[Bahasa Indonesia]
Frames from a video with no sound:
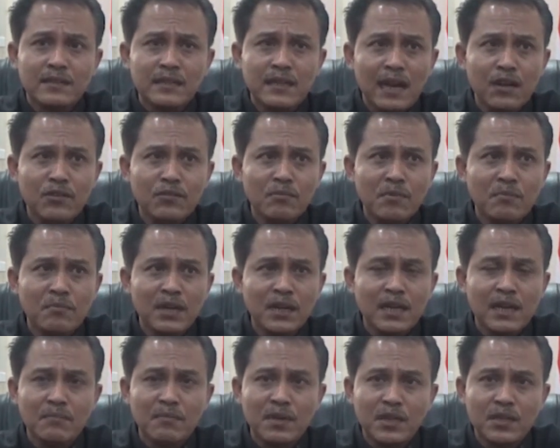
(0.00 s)
selalu
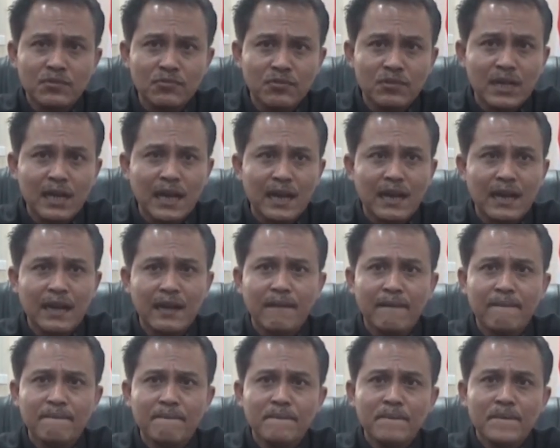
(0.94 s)
memberikan
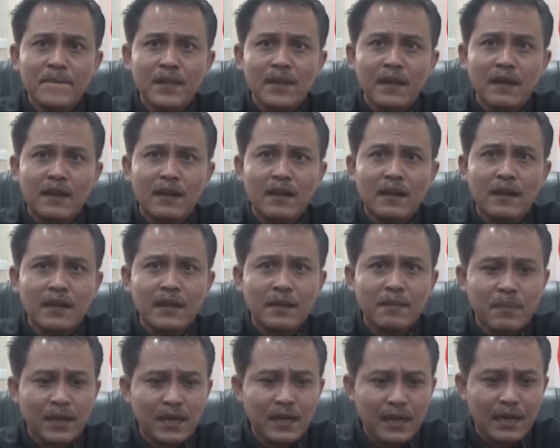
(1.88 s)
masukan Ah,
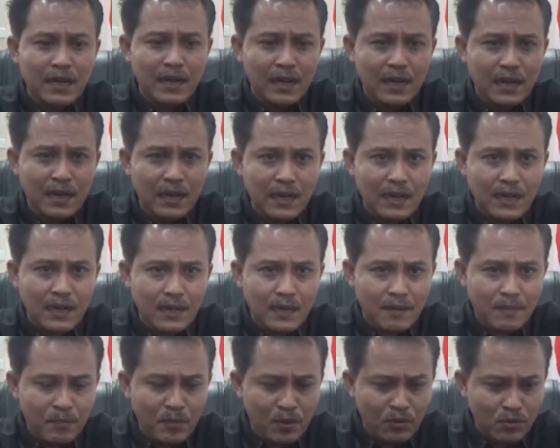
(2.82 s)
kepada
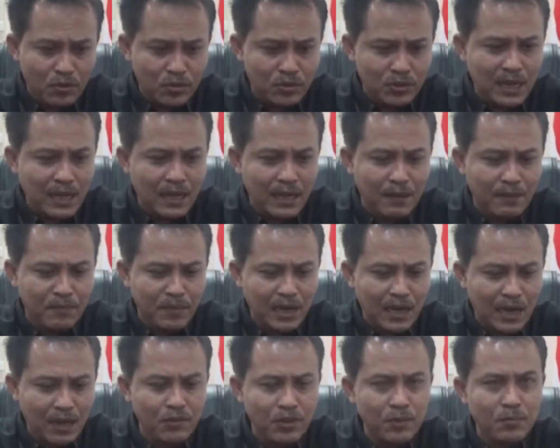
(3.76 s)
ah, pengurus
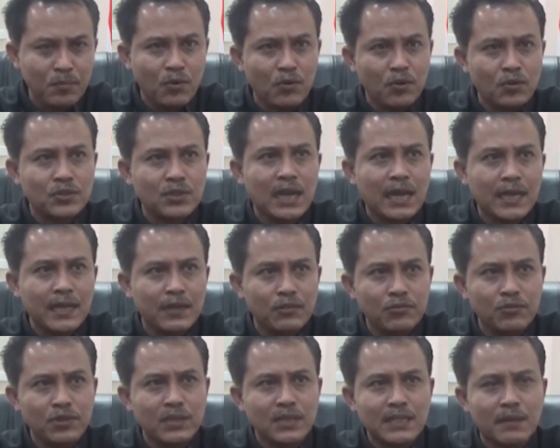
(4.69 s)
melalui pengurus lain
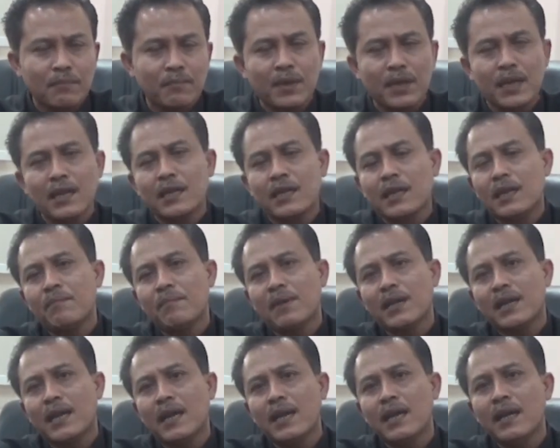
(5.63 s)
untuk disampaikan
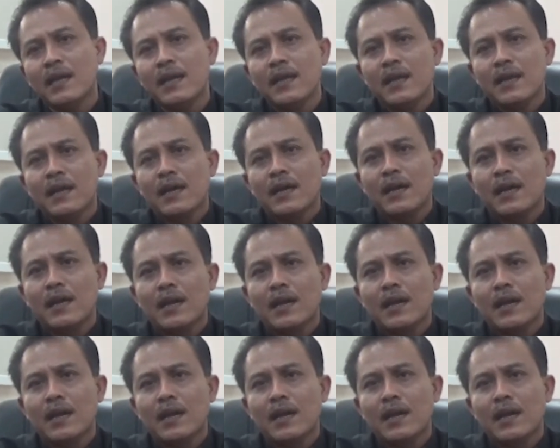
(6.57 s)
kepada hmm.